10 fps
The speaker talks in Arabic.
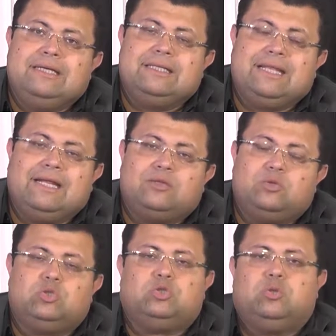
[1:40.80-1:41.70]
ثلاث
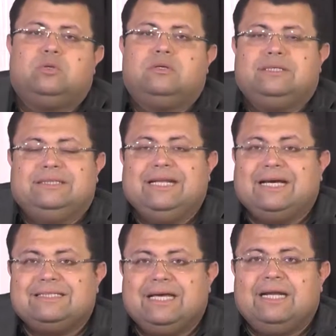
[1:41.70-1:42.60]
آه، اشهر
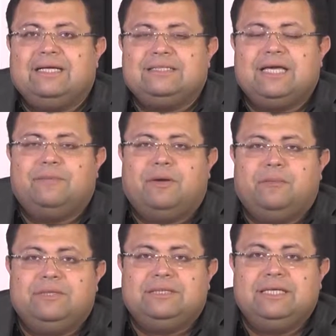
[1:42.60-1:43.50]
يديلك سنه زي ما
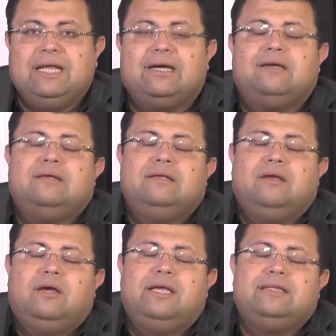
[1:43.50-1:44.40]
بيديلك
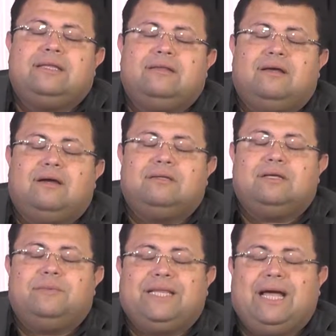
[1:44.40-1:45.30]
انت
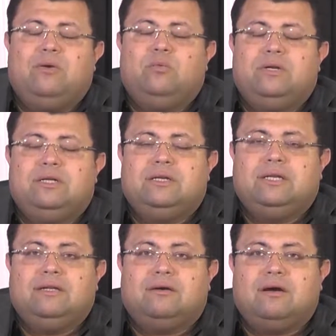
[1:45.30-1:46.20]
النهارده بتحول
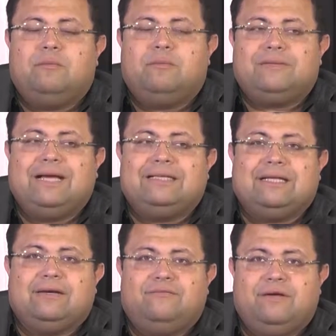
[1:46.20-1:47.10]
الاقامه
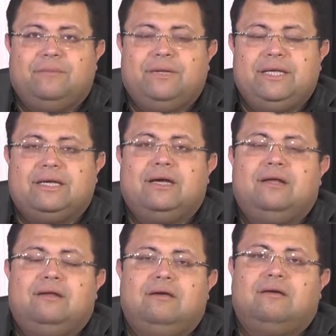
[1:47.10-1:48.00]
بتاعتك في امريكا
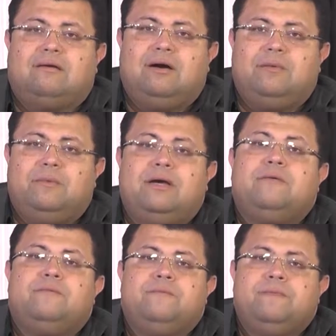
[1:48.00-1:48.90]
لاقامه
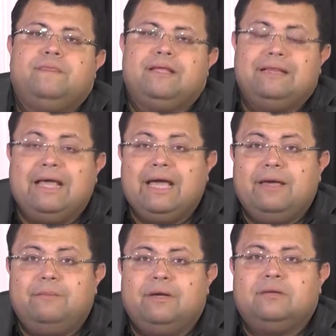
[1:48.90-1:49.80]
دائمه